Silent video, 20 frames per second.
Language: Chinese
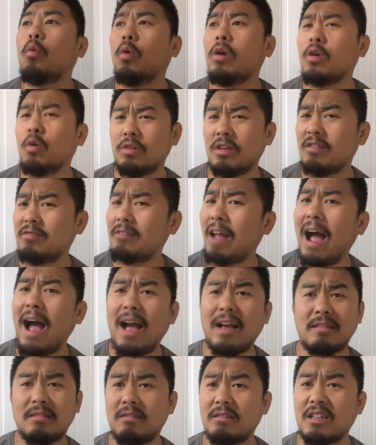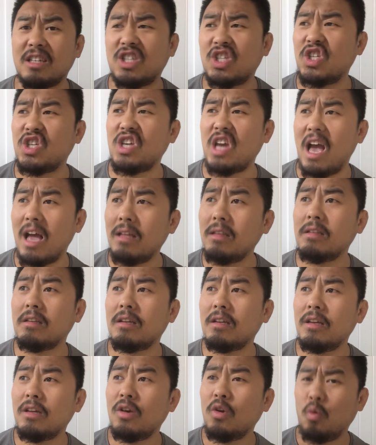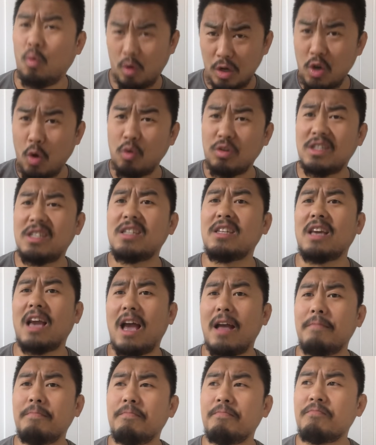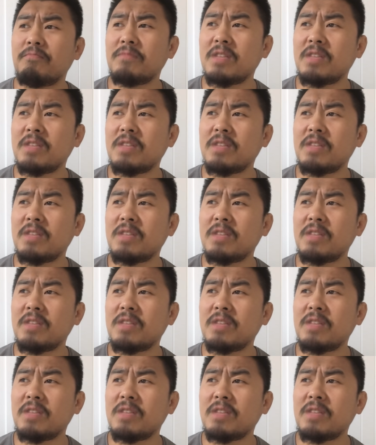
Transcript: 我有一大子的钱，我有钱，